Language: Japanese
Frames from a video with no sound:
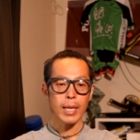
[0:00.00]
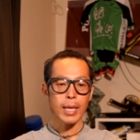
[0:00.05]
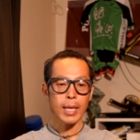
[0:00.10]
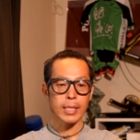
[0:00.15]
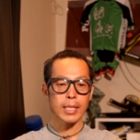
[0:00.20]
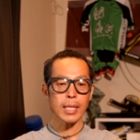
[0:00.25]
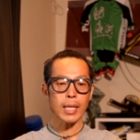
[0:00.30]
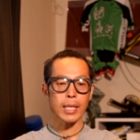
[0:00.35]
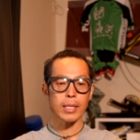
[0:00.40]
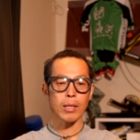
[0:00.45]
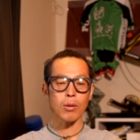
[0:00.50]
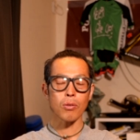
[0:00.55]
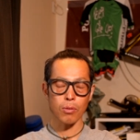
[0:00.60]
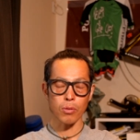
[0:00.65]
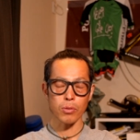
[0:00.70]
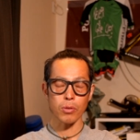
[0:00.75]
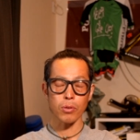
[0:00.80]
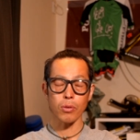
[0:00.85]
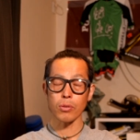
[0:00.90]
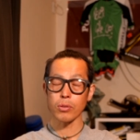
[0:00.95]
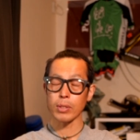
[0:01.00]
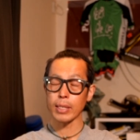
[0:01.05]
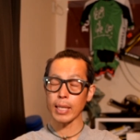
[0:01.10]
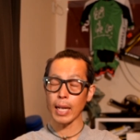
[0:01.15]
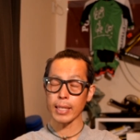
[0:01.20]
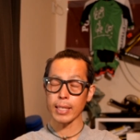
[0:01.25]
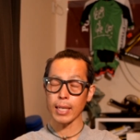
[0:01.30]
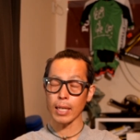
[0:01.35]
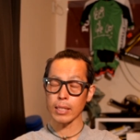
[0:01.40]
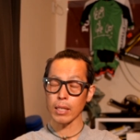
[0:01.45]
えー、ぜひね、この
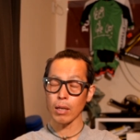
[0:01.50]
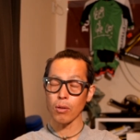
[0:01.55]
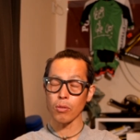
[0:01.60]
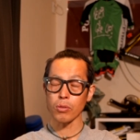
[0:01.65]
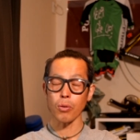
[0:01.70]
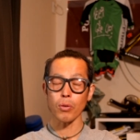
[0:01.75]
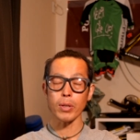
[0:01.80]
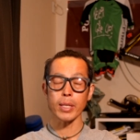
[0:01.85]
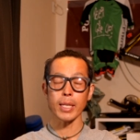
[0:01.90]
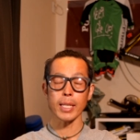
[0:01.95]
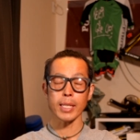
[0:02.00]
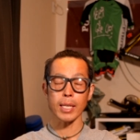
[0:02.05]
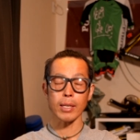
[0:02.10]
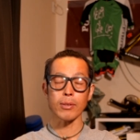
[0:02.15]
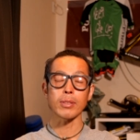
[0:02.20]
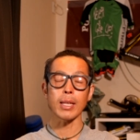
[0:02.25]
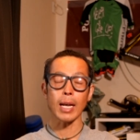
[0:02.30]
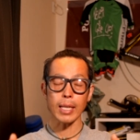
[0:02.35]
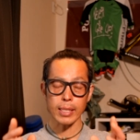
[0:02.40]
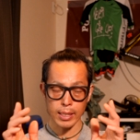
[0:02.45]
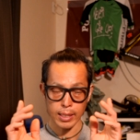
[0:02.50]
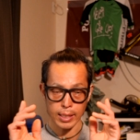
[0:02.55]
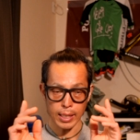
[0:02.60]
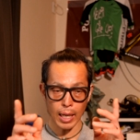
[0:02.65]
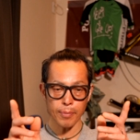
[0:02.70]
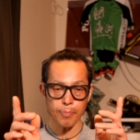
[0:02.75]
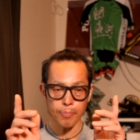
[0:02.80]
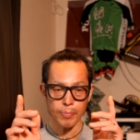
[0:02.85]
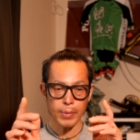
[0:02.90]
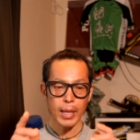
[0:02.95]
やり方を取り入れてくだ
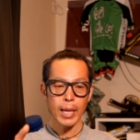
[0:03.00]
さい。